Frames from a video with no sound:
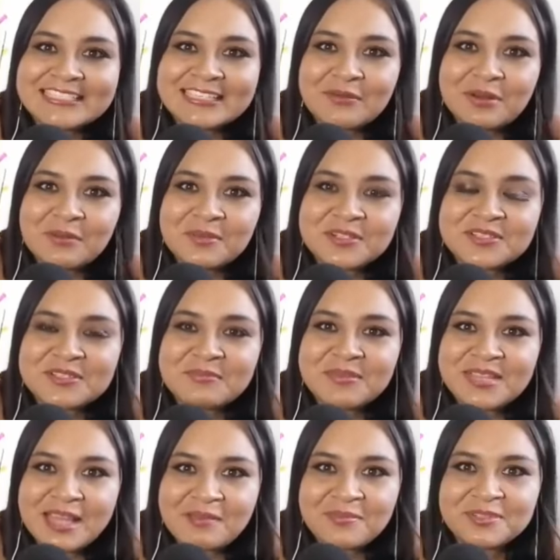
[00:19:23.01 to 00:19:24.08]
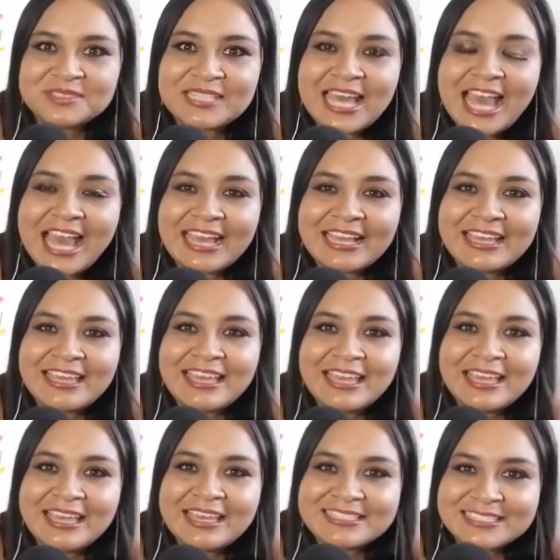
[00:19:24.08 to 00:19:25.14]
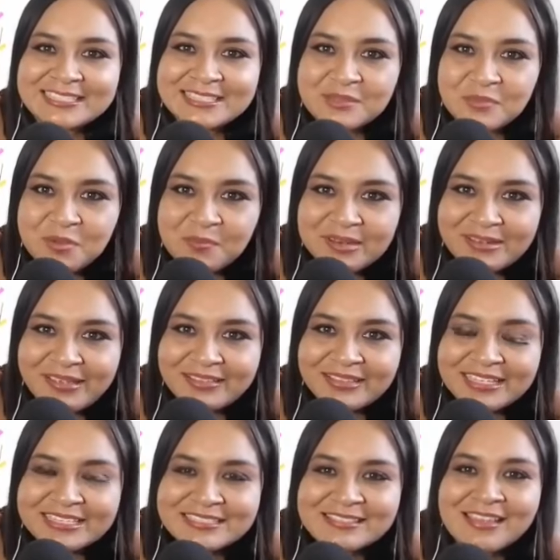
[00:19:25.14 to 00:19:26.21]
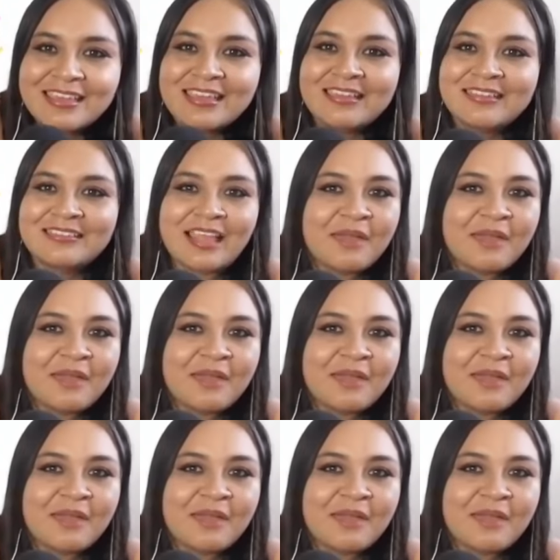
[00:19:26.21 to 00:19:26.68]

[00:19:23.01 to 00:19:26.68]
Así que bueno, pues los invitamos a que se estén muy pendientes.